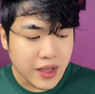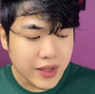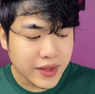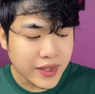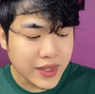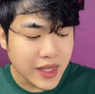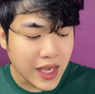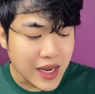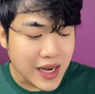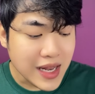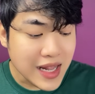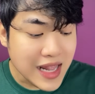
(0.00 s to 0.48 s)

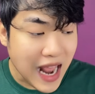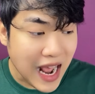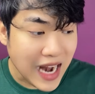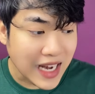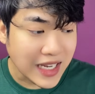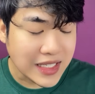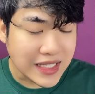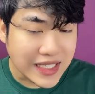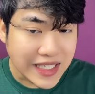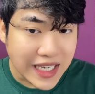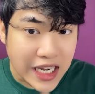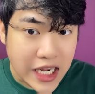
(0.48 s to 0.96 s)
Chị
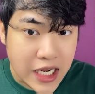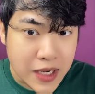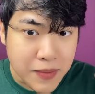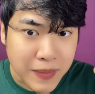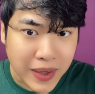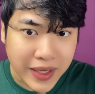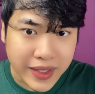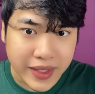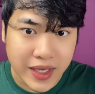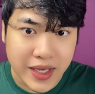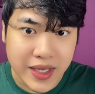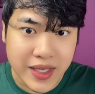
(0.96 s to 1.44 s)
Lành khi
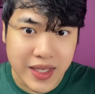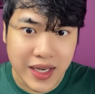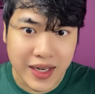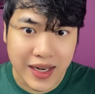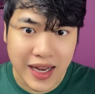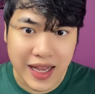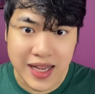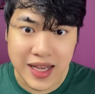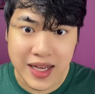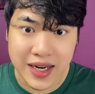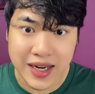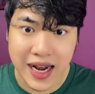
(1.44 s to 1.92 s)
mà chị nhìn
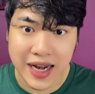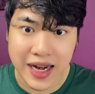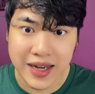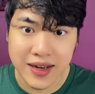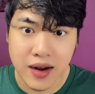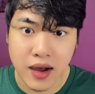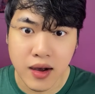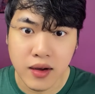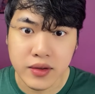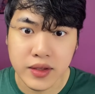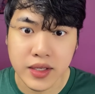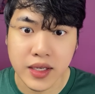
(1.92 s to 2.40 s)
thấy hình ảnh
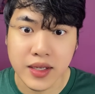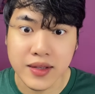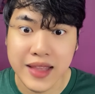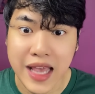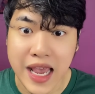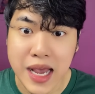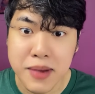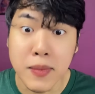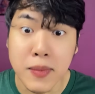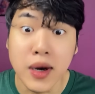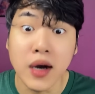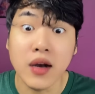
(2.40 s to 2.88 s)
nó, chị
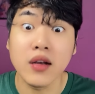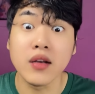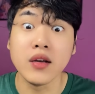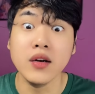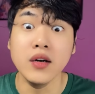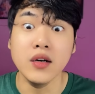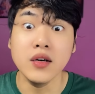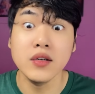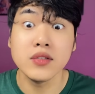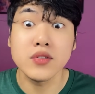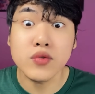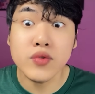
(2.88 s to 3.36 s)
té bật
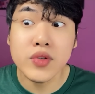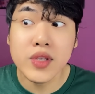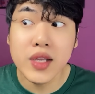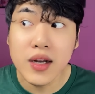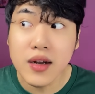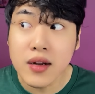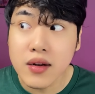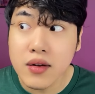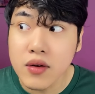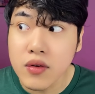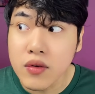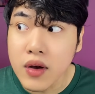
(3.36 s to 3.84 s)
ngửa xuống
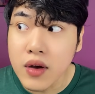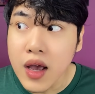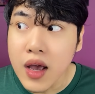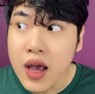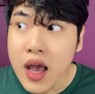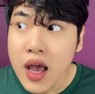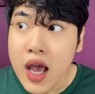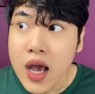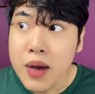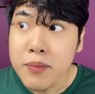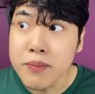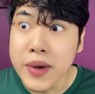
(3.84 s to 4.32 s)
đất luôn,
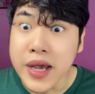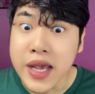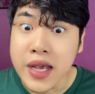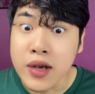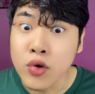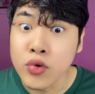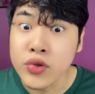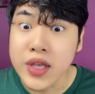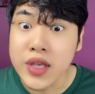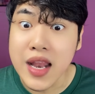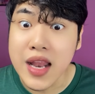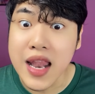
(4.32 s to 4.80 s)
miệng
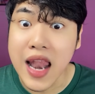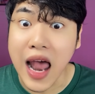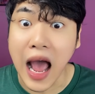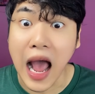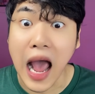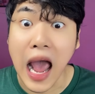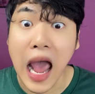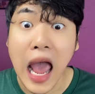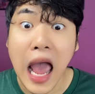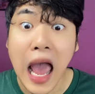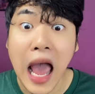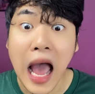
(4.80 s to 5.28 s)
của chị là
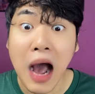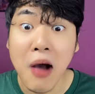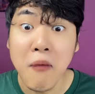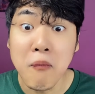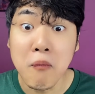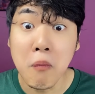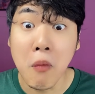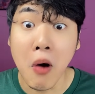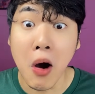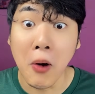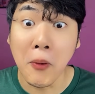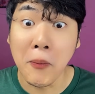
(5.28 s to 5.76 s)
há
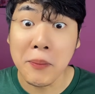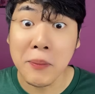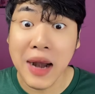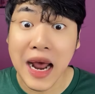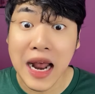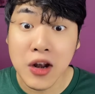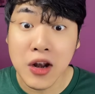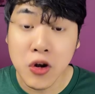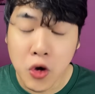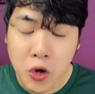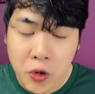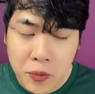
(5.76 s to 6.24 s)
hốc mồm
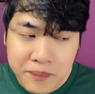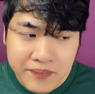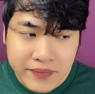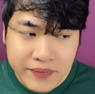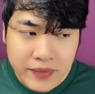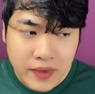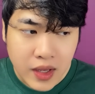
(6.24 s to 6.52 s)
ra luôn.